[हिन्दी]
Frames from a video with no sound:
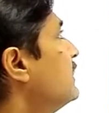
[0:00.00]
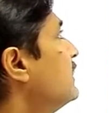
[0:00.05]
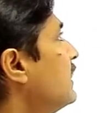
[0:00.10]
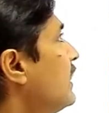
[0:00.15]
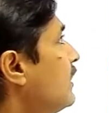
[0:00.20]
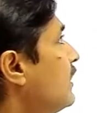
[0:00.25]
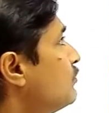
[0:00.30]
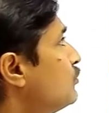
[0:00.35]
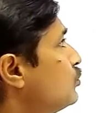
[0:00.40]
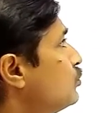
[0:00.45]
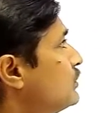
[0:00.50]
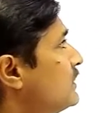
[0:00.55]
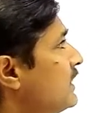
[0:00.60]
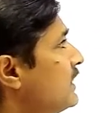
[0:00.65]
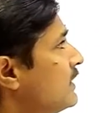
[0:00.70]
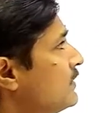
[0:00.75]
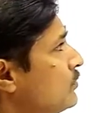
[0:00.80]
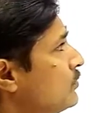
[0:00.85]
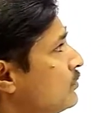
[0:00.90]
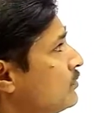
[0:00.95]
अब सूची
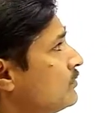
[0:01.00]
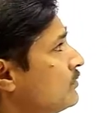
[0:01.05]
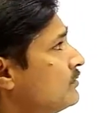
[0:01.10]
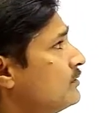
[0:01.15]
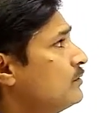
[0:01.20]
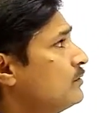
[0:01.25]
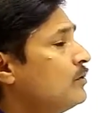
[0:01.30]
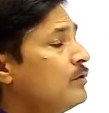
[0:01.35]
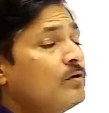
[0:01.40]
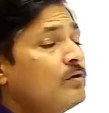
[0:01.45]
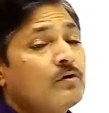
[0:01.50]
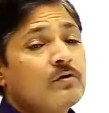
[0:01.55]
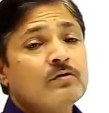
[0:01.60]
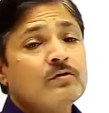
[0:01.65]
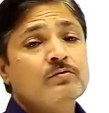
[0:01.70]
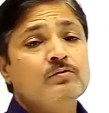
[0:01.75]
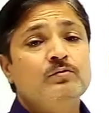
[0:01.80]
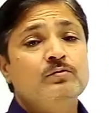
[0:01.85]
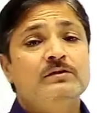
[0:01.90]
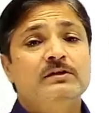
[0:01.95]
एक और
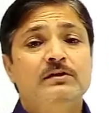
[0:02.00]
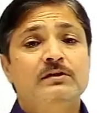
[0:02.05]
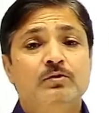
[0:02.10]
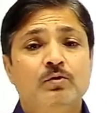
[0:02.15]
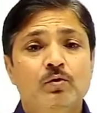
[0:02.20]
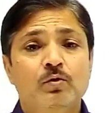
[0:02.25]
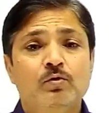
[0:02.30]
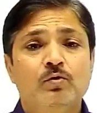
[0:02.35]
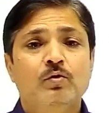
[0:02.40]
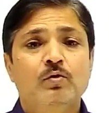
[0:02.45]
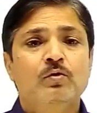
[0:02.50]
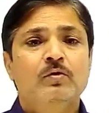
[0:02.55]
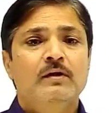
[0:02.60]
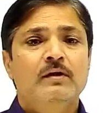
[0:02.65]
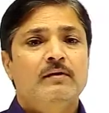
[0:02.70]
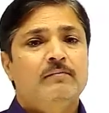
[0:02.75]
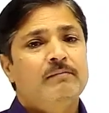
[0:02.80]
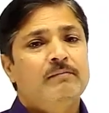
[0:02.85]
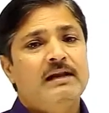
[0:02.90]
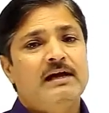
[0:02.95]
सूची दो को
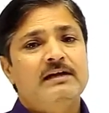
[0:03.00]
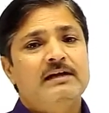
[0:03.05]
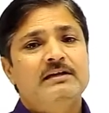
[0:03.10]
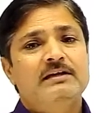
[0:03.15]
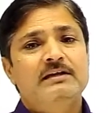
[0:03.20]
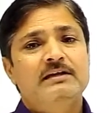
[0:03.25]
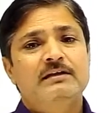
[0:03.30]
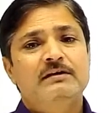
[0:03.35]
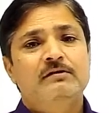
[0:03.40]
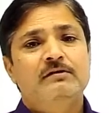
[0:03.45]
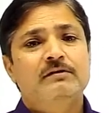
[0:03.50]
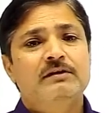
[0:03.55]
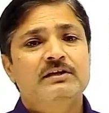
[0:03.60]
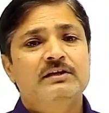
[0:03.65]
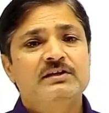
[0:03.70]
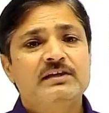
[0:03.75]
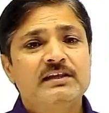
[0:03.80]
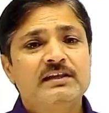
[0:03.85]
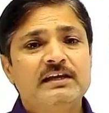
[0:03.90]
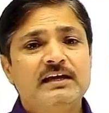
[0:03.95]
मिलान कीजिए और
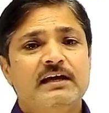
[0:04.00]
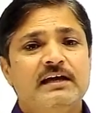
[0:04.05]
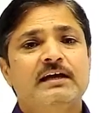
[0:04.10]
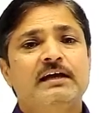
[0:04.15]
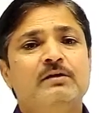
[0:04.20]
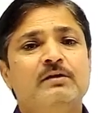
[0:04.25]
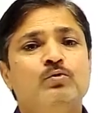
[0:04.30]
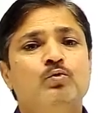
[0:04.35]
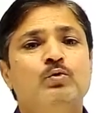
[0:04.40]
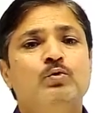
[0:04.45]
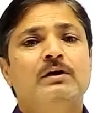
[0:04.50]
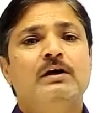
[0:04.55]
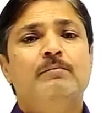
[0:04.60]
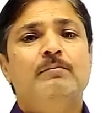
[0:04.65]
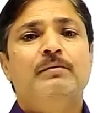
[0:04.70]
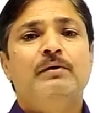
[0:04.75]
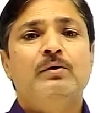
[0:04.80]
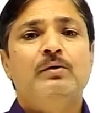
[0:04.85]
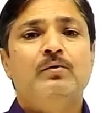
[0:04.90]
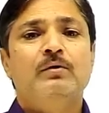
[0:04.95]
नीचे दिए गए कूट का
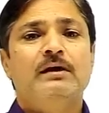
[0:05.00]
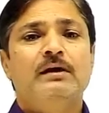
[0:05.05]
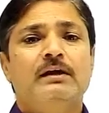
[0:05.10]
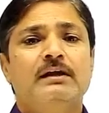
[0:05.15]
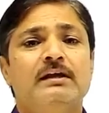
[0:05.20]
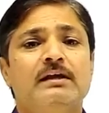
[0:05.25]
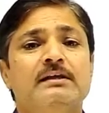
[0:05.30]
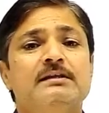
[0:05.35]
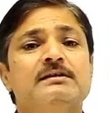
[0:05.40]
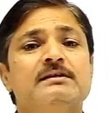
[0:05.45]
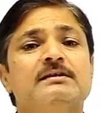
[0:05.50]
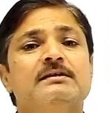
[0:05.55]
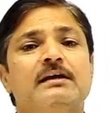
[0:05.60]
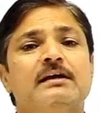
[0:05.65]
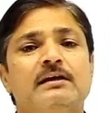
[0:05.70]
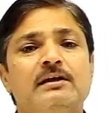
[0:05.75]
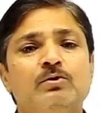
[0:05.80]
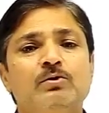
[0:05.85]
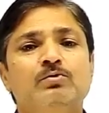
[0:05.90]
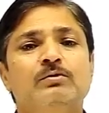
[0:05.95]
प्रयोग करके
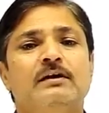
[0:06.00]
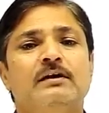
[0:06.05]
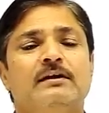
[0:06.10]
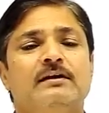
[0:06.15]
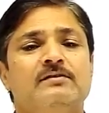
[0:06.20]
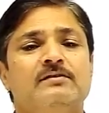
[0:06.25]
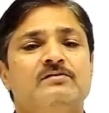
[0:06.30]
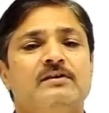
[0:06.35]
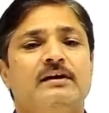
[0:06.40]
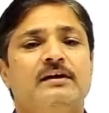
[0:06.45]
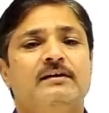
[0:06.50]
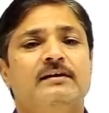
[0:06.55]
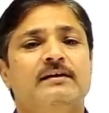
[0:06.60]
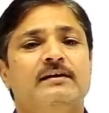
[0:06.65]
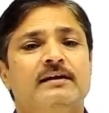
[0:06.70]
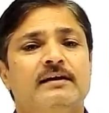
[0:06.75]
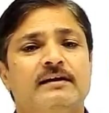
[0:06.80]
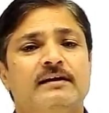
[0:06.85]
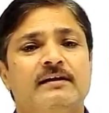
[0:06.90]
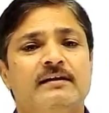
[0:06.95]
सही उत्तर का चयन करना
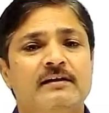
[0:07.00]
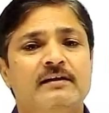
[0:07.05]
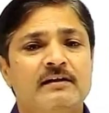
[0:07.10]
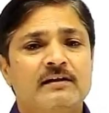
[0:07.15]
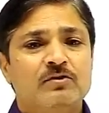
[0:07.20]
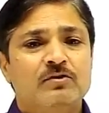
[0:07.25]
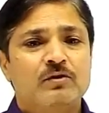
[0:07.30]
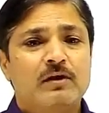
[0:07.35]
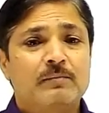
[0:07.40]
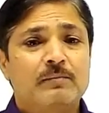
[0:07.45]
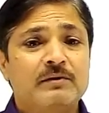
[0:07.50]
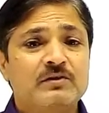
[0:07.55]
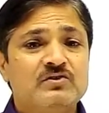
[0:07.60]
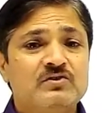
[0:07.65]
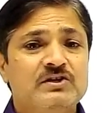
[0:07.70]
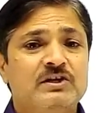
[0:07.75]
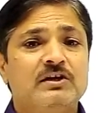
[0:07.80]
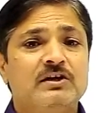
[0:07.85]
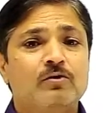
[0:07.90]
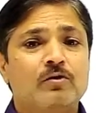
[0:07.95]
है तो यहाँ पे
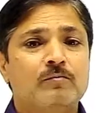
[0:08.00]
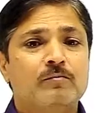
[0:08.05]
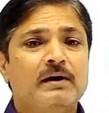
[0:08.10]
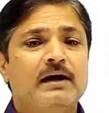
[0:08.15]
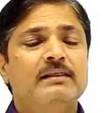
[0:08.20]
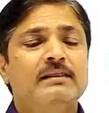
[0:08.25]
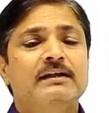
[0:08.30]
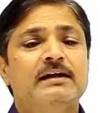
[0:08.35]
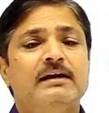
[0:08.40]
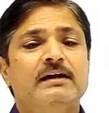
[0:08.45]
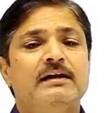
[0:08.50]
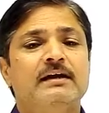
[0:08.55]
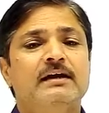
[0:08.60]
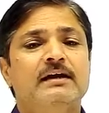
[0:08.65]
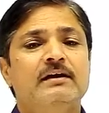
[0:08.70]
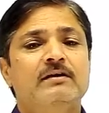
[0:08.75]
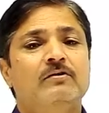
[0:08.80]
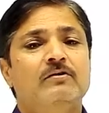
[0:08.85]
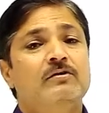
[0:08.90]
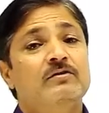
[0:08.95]
झील और बांध दे रखा
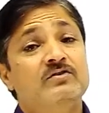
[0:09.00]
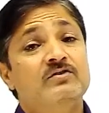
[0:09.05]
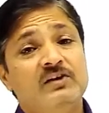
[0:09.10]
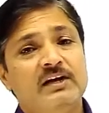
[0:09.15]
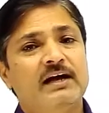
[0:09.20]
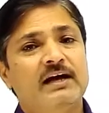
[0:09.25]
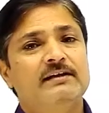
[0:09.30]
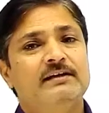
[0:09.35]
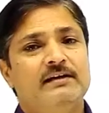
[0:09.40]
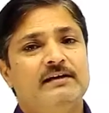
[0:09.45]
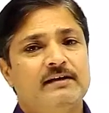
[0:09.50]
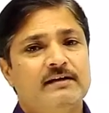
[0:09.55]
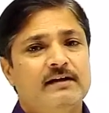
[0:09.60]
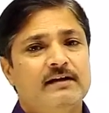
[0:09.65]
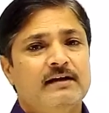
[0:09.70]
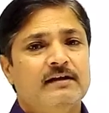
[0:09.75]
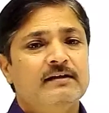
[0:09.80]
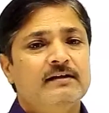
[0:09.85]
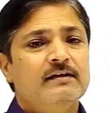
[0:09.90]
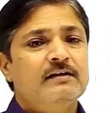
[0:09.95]
है और जिला दे रखा
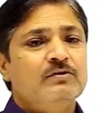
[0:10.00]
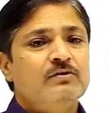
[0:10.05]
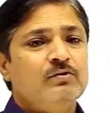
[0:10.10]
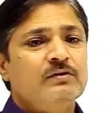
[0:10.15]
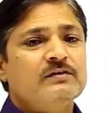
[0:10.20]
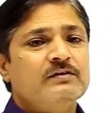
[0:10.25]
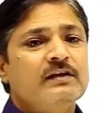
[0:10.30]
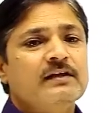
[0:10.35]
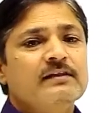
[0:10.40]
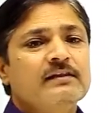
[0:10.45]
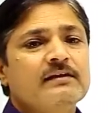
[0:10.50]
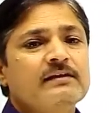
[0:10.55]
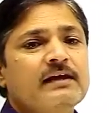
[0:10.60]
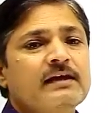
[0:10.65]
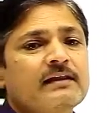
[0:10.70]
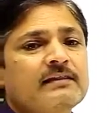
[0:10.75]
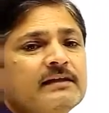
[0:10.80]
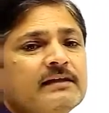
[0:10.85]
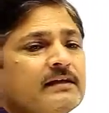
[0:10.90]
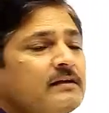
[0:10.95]
है तो इसके अंदर
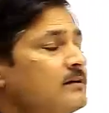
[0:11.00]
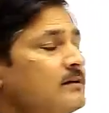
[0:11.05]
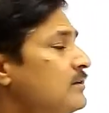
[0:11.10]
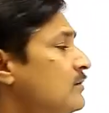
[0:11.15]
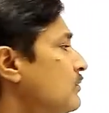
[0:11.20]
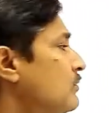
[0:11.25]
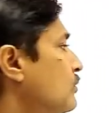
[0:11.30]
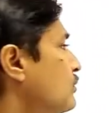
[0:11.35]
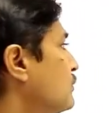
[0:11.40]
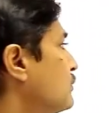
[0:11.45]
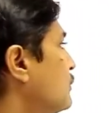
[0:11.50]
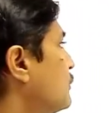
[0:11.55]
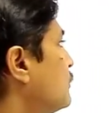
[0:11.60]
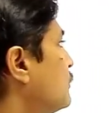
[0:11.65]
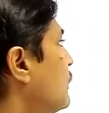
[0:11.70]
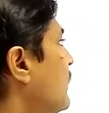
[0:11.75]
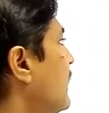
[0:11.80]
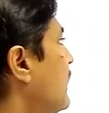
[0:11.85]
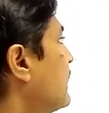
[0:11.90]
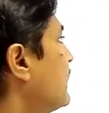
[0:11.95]
ध्यान दें दोस्तों
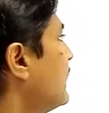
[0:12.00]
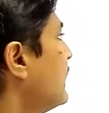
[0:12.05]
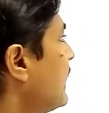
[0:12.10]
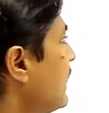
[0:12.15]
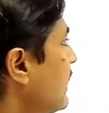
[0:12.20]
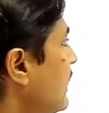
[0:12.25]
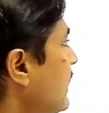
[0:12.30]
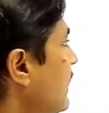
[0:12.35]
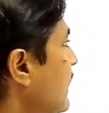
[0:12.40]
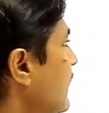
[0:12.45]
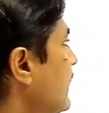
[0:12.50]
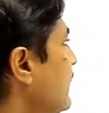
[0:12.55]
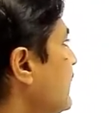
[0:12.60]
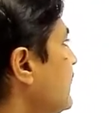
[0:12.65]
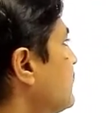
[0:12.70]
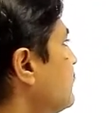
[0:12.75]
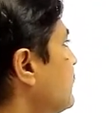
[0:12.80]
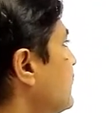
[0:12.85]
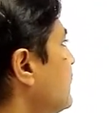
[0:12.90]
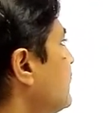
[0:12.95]
तो क्या आएगा
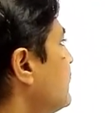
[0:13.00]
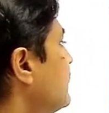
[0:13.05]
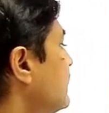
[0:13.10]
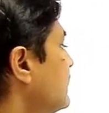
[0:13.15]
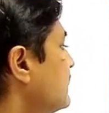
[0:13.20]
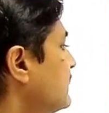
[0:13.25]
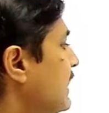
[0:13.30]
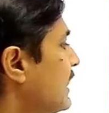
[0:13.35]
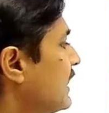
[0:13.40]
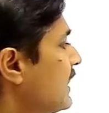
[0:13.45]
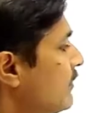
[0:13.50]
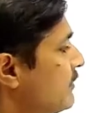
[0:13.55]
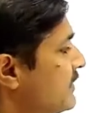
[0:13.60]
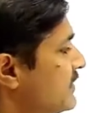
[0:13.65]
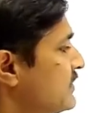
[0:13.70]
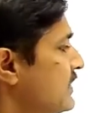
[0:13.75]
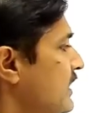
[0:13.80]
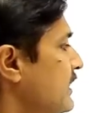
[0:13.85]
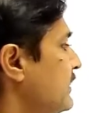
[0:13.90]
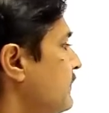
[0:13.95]
इसमें तालाब
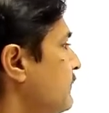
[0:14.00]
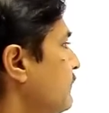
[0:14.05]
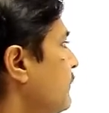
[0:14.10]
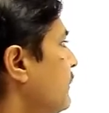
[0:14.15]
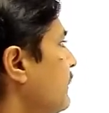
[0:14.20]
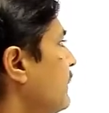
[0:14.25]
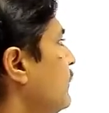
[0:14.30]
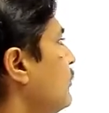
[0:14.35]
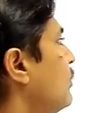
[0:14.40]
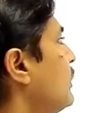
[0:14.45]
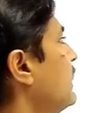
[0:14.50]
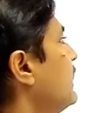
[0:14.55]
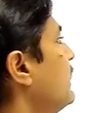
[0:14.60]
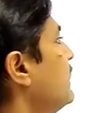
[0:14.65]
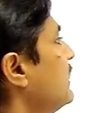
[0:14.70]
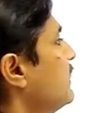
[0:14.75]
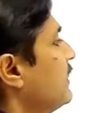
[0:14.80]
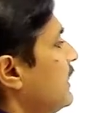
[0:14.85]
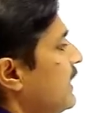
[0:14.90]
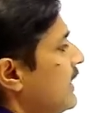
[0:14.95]
शाही जो है
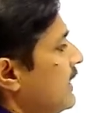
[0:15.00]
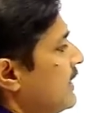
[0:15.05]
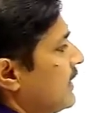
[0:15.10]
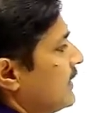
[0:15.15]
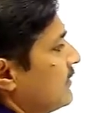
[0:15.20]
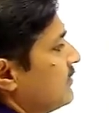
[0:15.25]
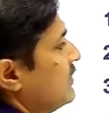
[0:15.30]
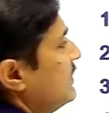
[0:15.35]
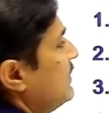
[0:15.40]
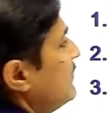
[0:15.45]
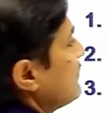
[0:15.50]
एक का तीसरा